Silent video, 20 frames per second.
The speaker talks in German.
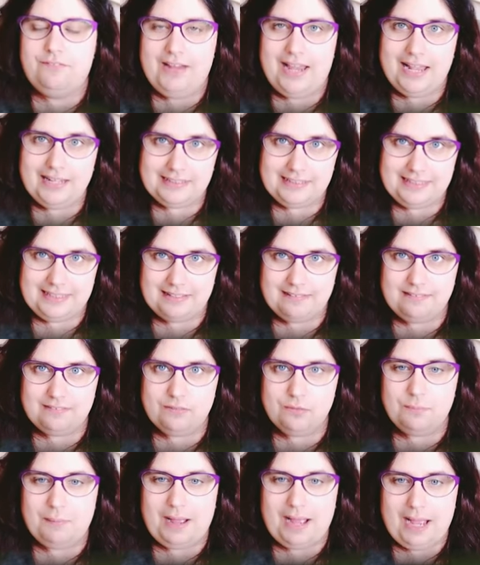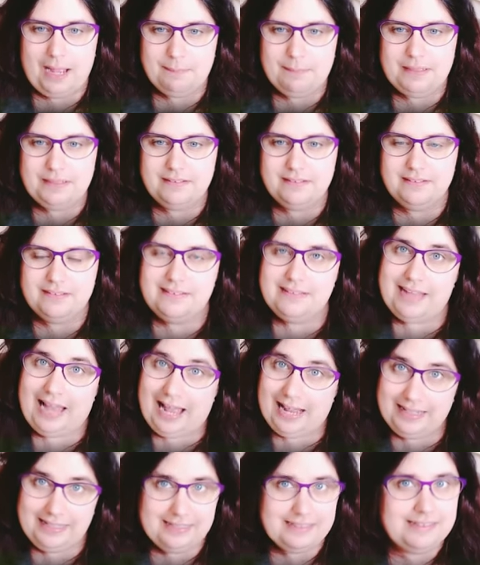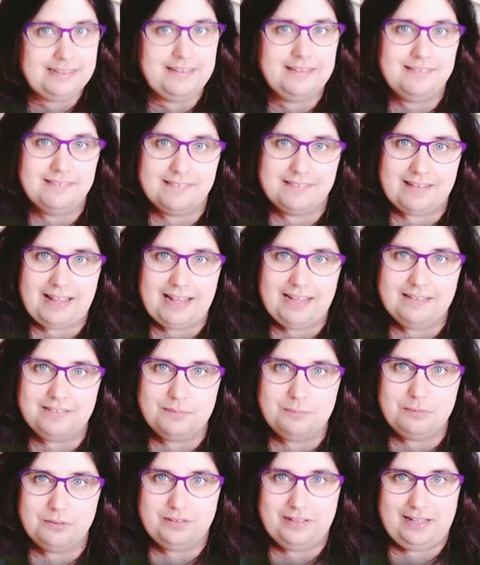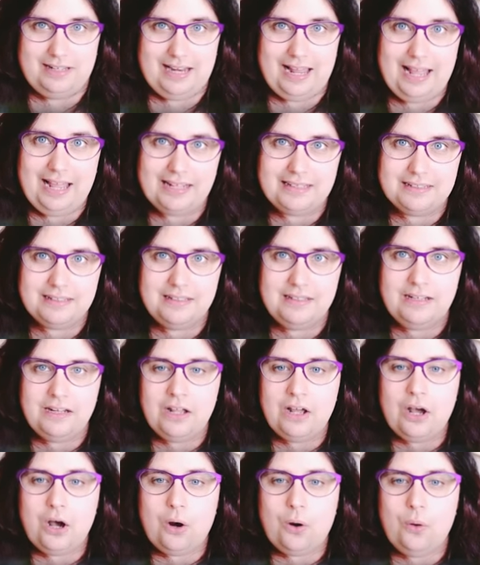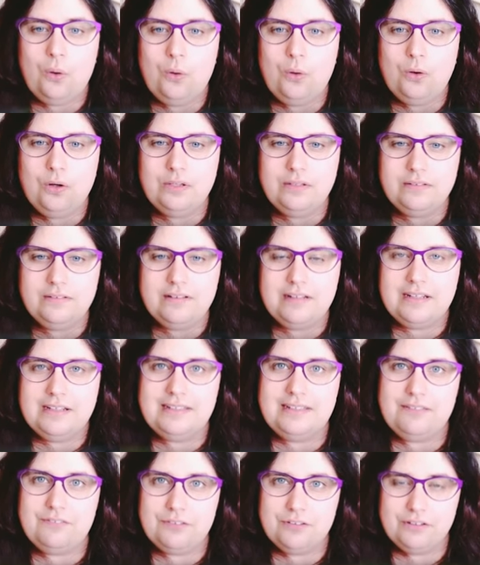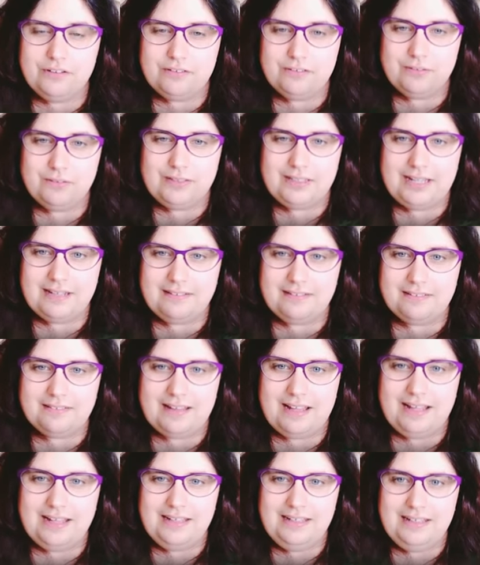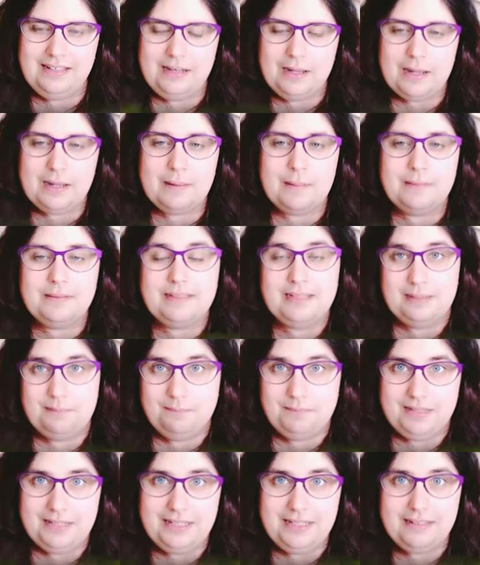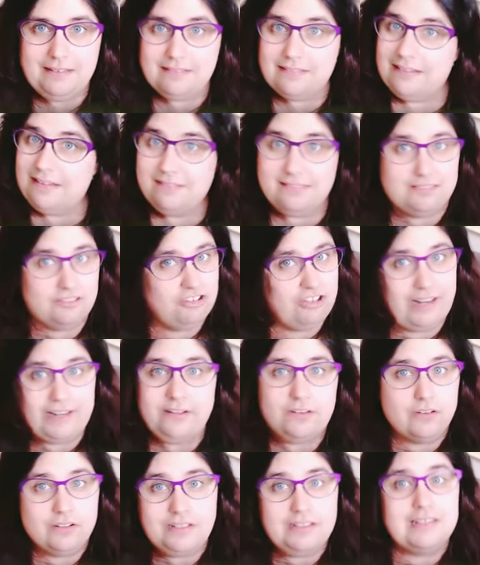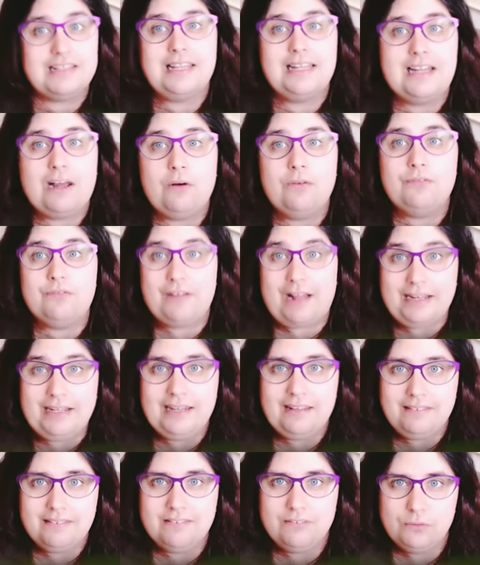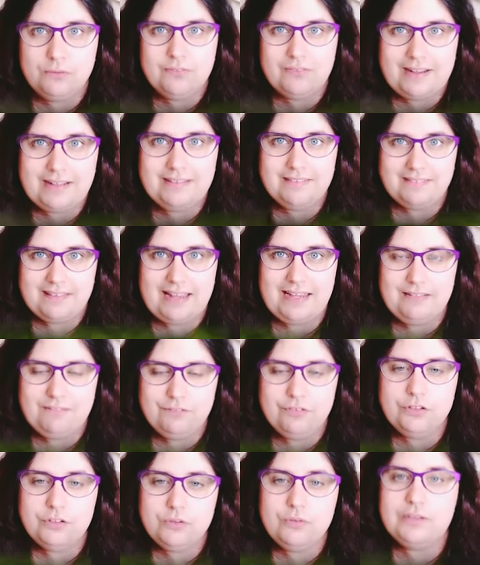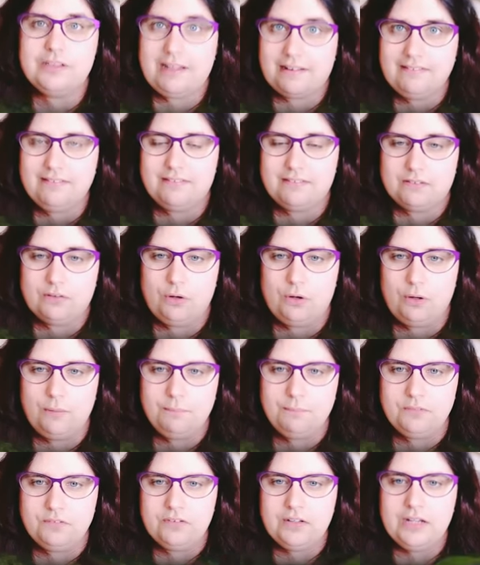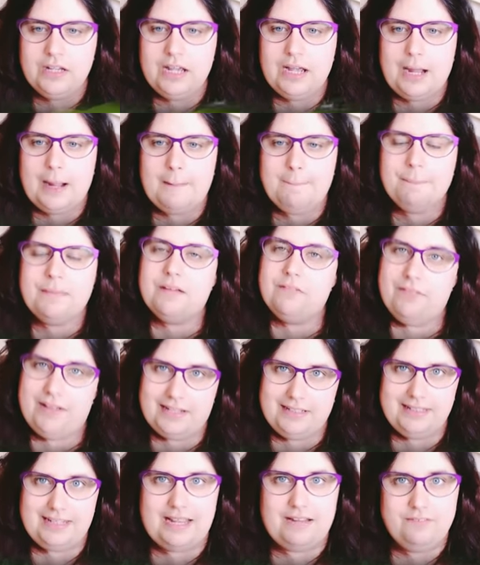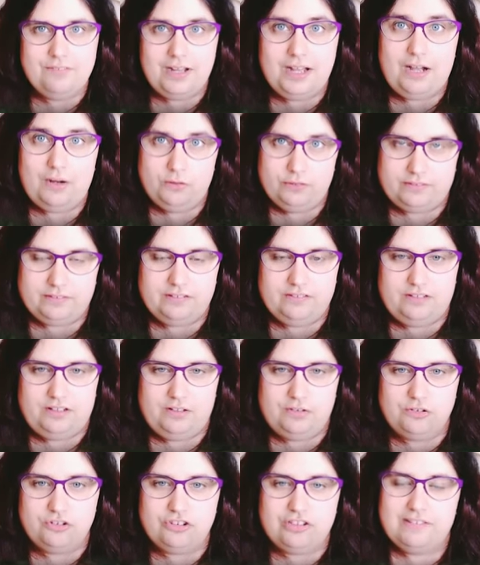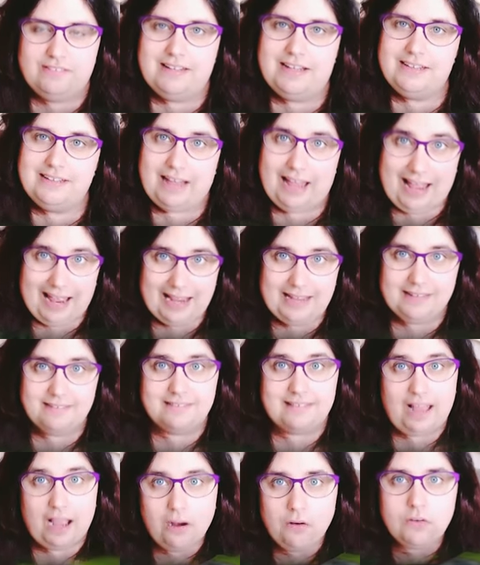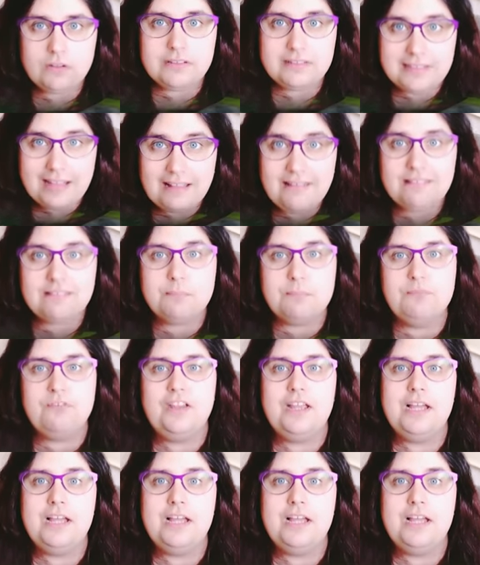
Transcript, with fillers: werden jetzt überarbeitet, die alle, die dieses alte Modell hatten. Und die wirst du jetzt dann demnächst, es stand noch nicht genau, wann es soweit sein wird, nur dass es kommt, ähm, werden die einfach ausgetauscht. Das halt heißt auch, das